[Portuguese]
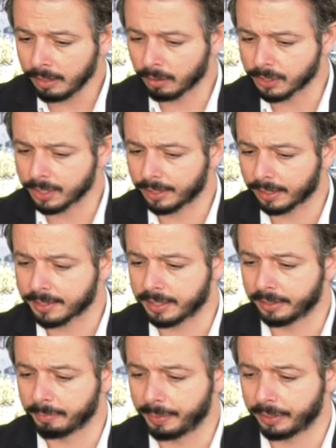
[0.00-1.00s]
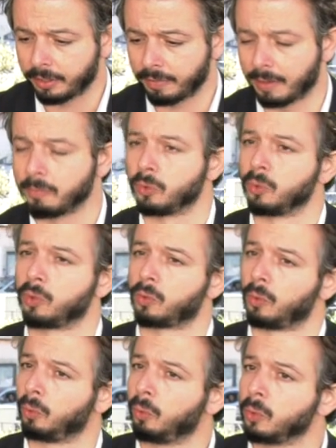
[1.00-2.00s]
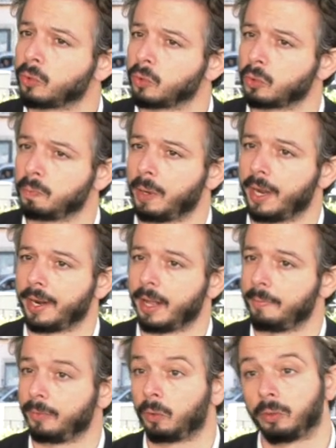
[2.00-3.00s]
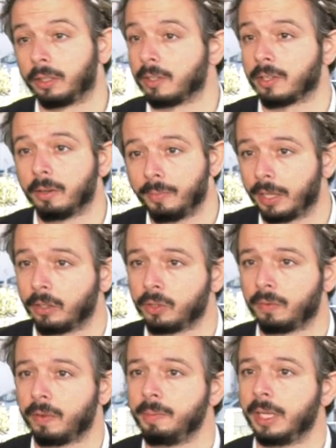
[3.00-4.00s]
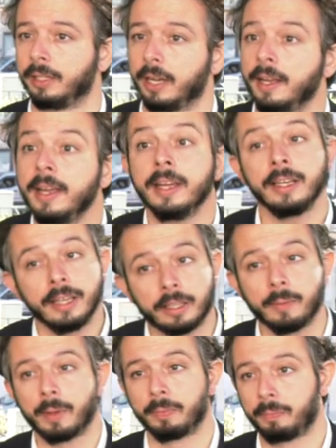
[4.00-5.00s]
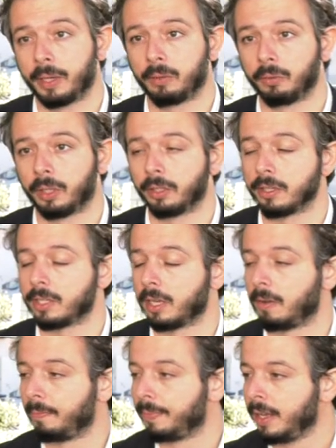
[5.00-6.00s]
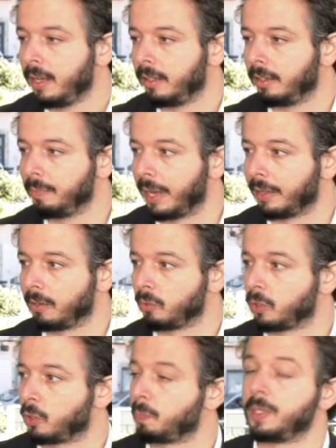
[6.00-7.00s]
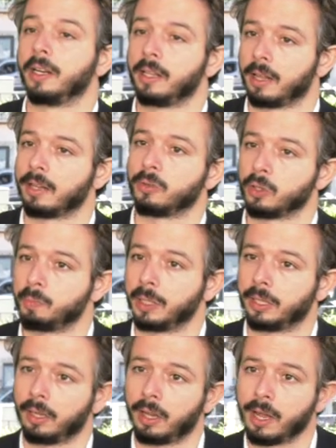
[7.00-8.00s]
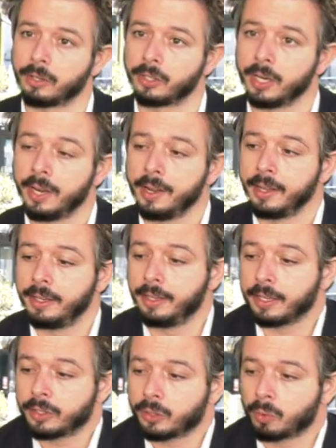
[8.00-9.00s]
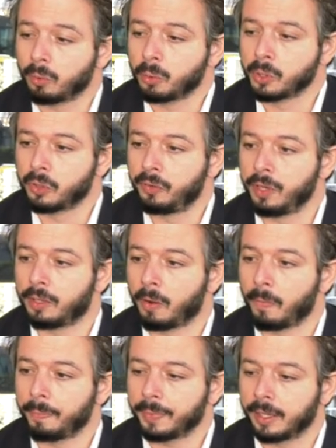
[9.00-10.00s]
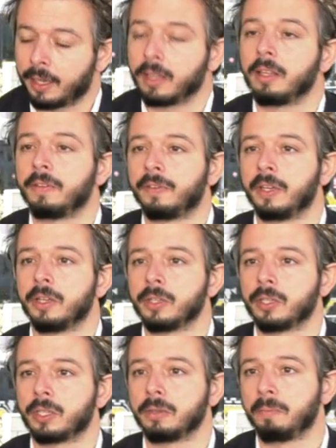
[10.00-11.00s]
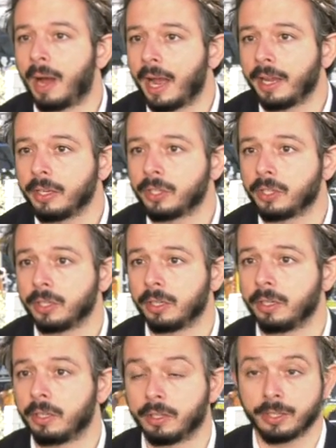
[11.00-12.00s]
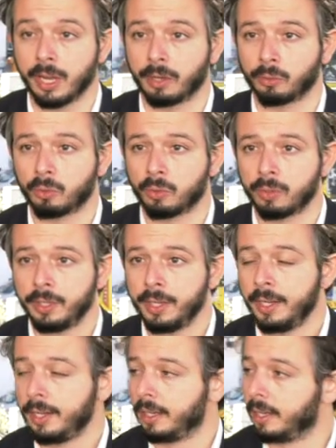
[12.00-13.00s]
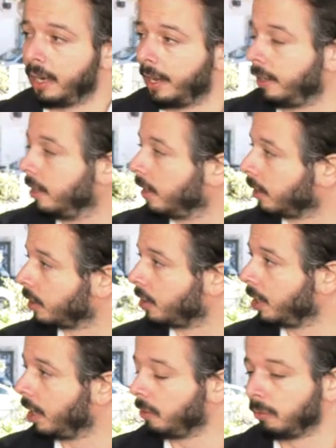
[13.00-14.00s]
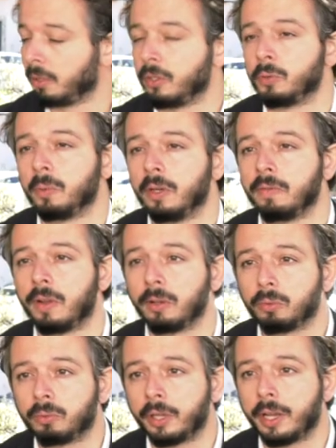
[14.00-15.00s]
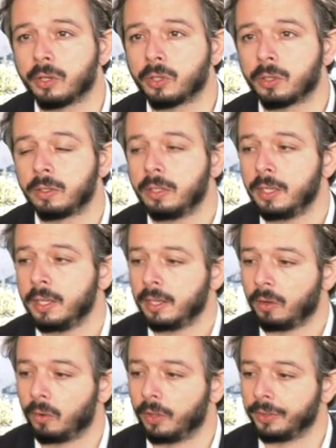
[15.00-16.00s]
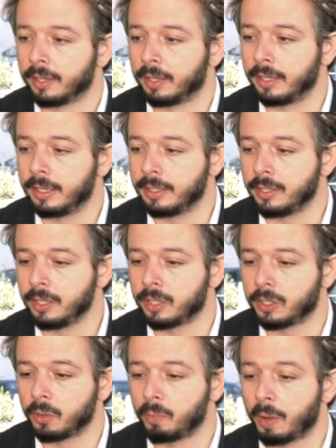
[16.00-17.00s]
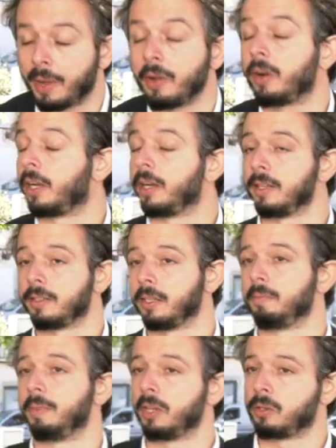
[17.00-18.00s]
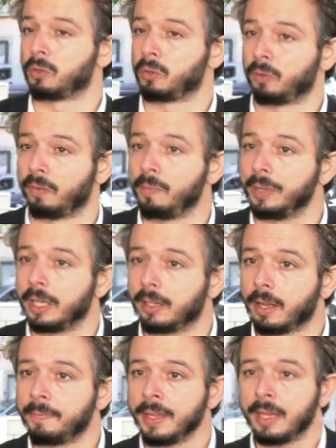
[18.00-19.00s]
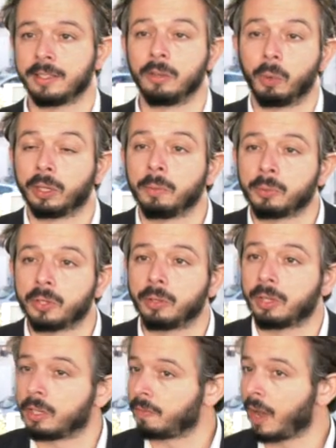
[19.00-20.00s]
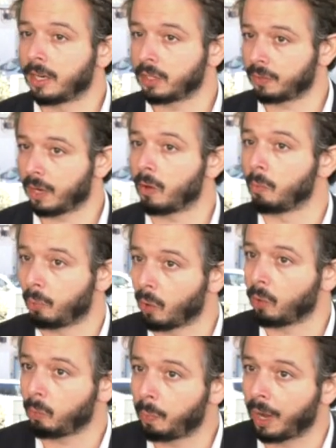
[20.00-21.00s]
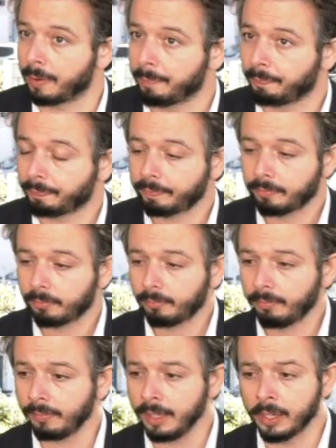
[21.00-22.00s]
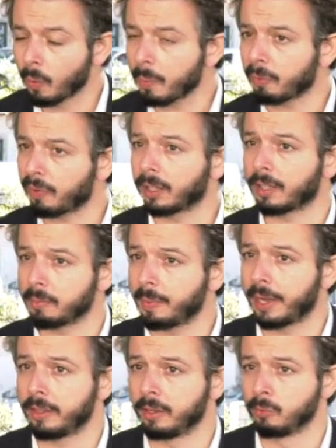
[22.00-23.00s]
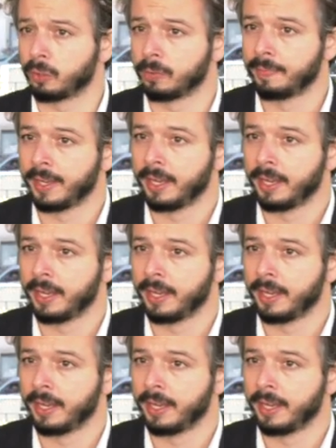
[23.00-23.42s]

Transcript: nós ainda recentemente tivemos os concursos para contratação de médicos de família e também para contratação de médicos de especialidades hospitalares e esses concursos ficam cada vez mais eh, desertos. Eh, aqui na região de Lisboa e Val do Tejo, onde existe uma maior carência de médicos de família, 50% das vagas ficaram por ocupar. E não é por falta de médicos,